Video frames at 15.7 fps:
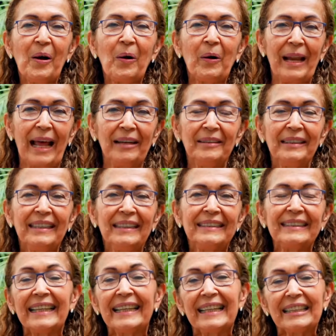Hola,
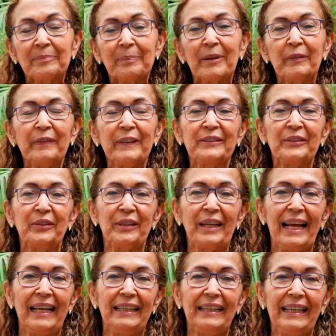si eres
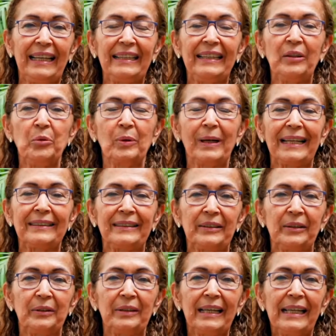profesional en
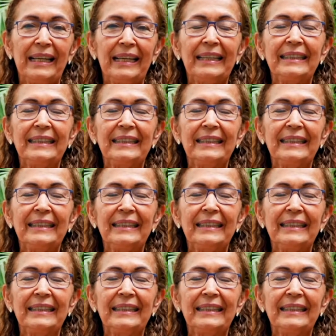educación